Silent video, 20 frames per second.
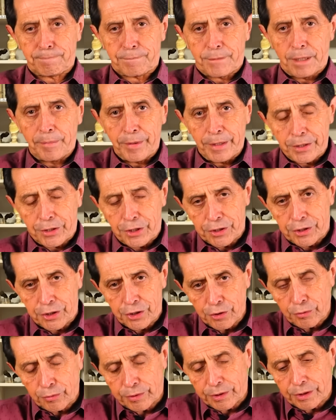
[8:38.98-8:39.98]
Também te
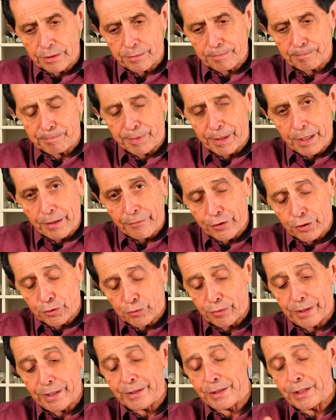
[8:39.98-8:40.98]
digo que
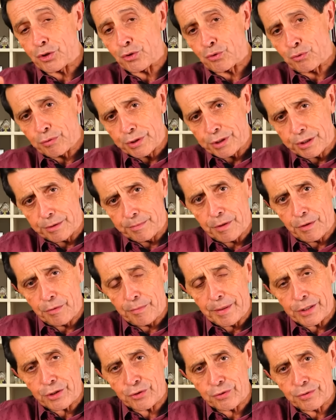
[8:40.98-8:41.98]
bem-aventurado és tu,
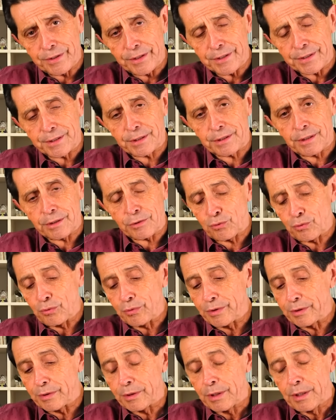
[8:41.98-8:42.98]
Simão Barjonas, que
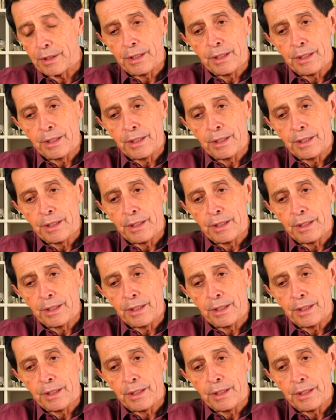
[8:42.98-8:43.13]
tu,